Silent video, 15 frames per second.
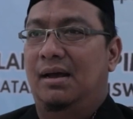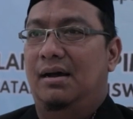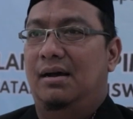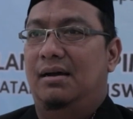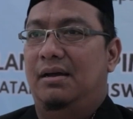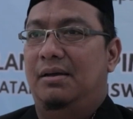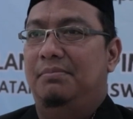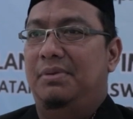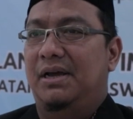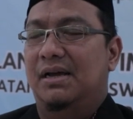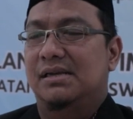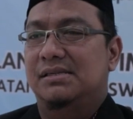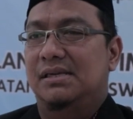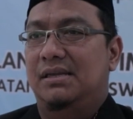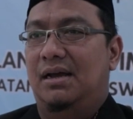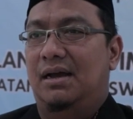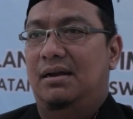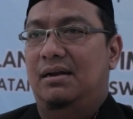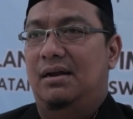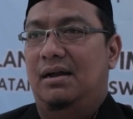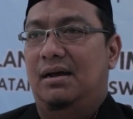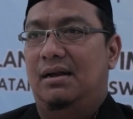uh, implikasinya
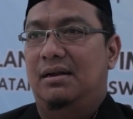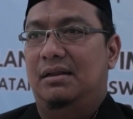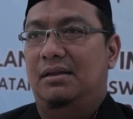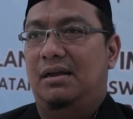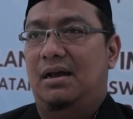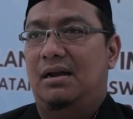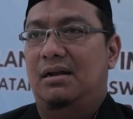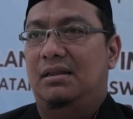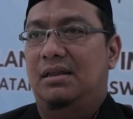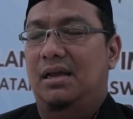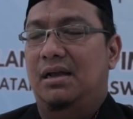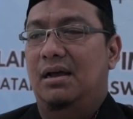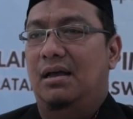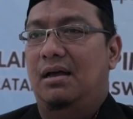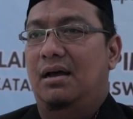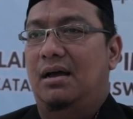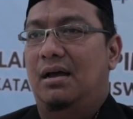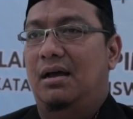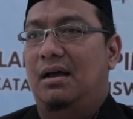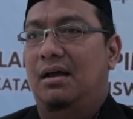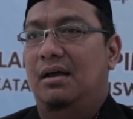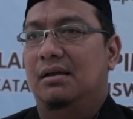adalah nanti ada tiga